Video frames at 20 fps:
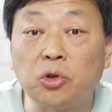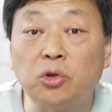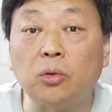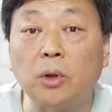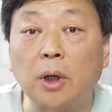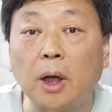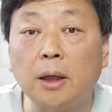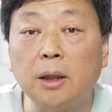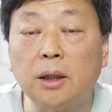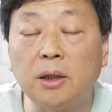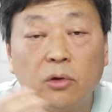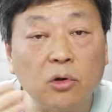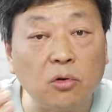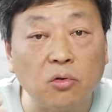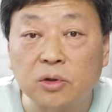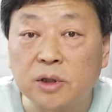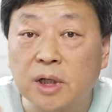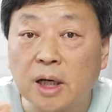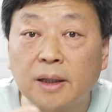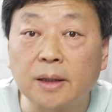住了，因为
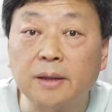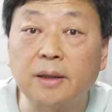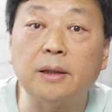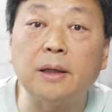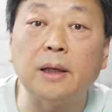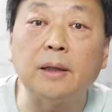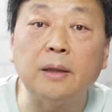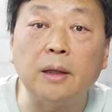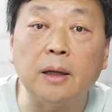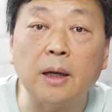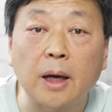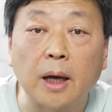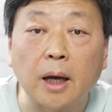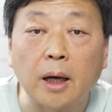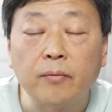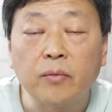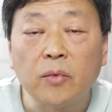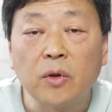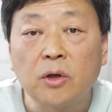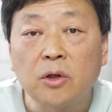股价在天天跌呀，
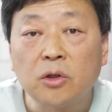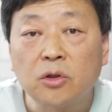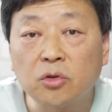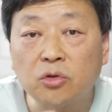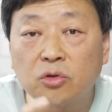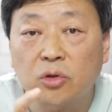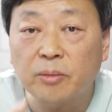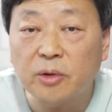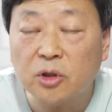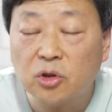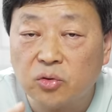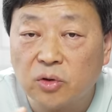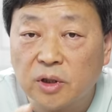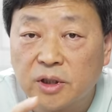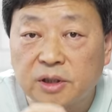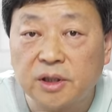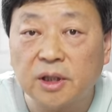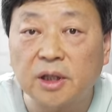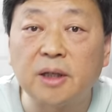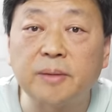就专门出来
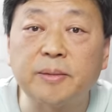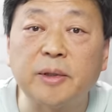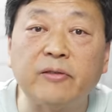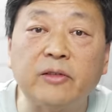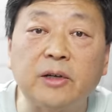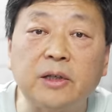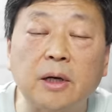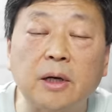写了一篇文